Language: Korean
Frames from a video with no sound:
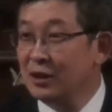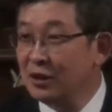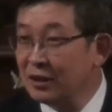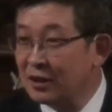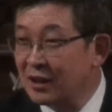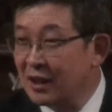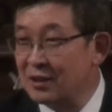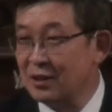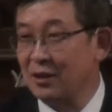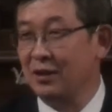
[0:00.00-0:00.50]

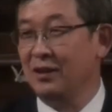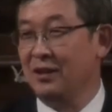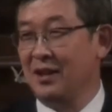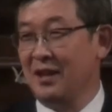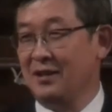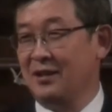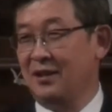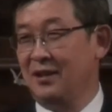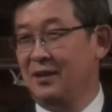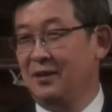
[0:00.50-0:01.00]
그는 그렇게
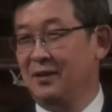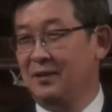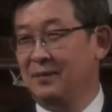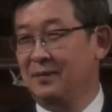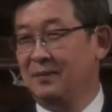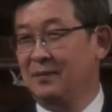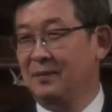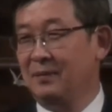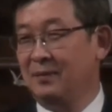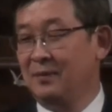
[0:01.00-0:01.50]
선언했어요.
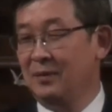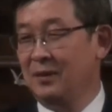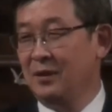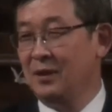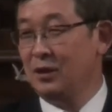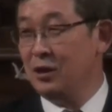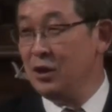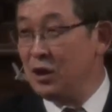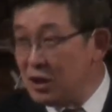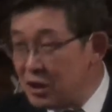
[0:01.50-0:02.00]

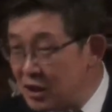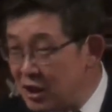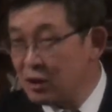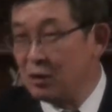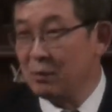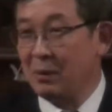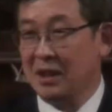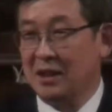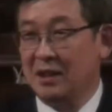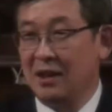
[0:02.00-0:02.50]

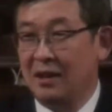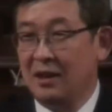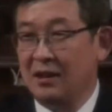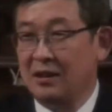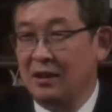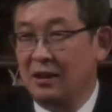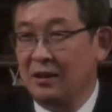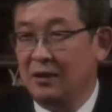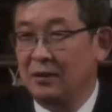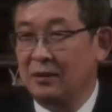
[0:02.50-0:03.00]
니체도
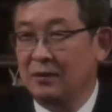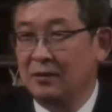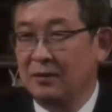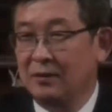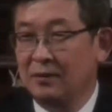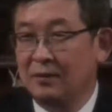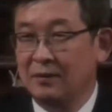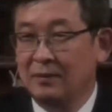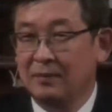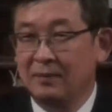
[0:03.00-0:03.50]

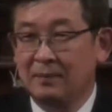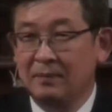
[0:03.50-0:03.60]
마찬가지예요.